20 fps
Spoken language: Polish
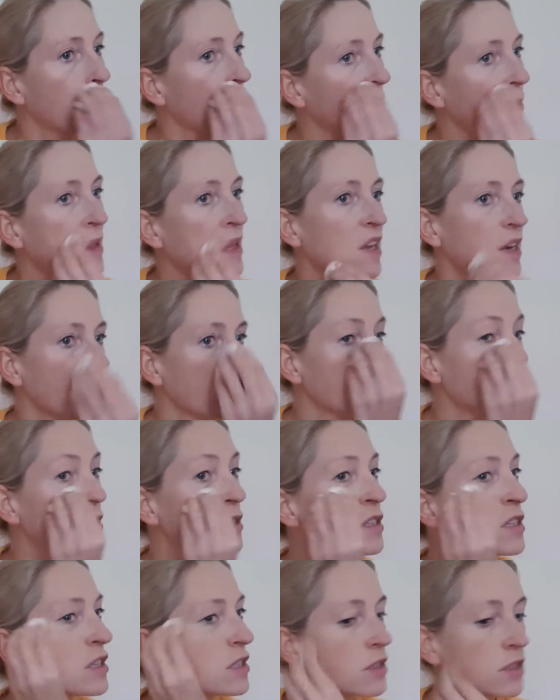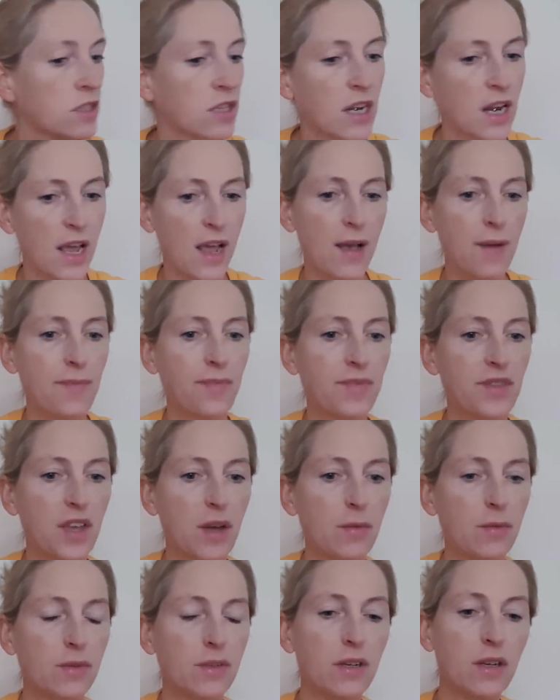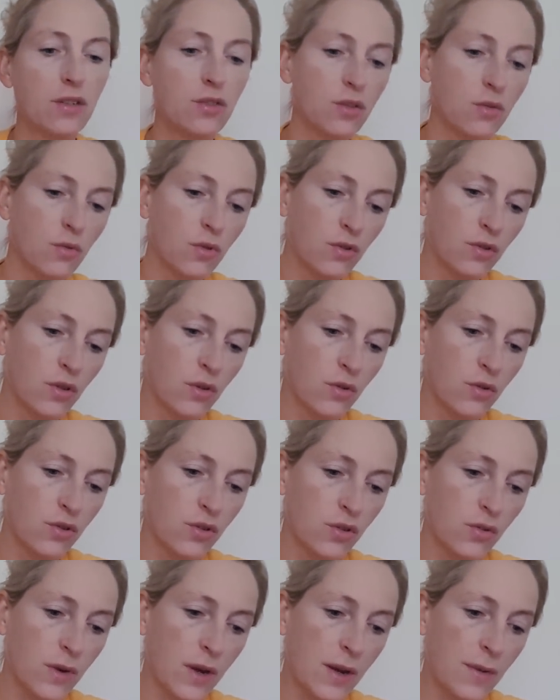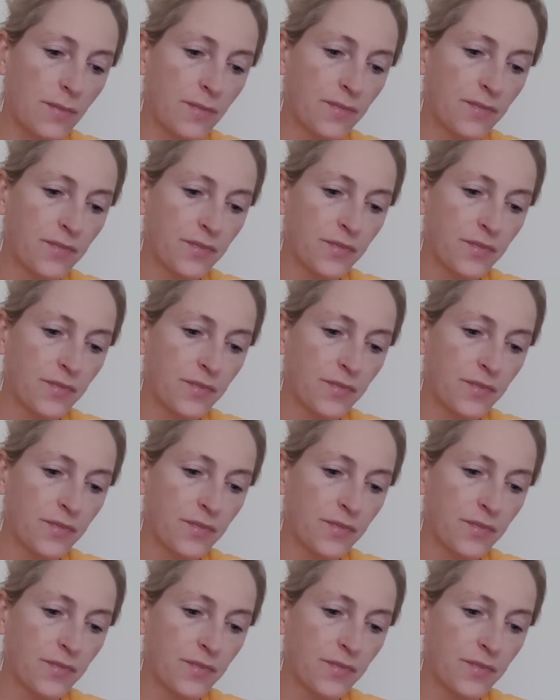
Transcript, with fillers: Na razie nie jest źle. Ja bym z chęcią go dołożyła.